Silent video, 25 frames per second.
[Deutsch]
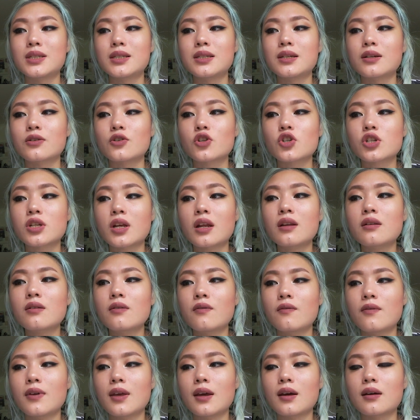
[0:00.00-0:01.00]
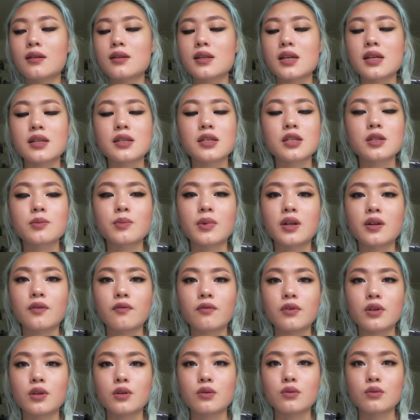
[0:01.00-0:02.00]
die entstanden wären, hätte ich
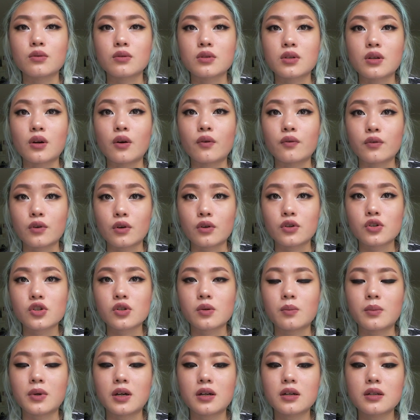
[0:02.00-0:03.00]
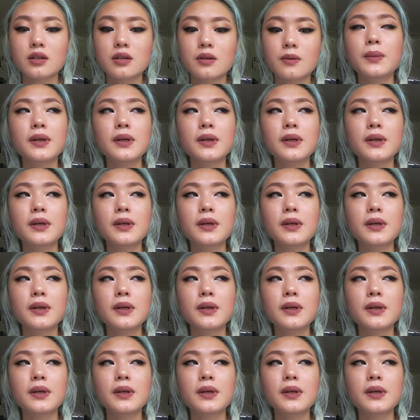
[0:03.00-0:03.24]
meine Videos auf Deutsch gemacht.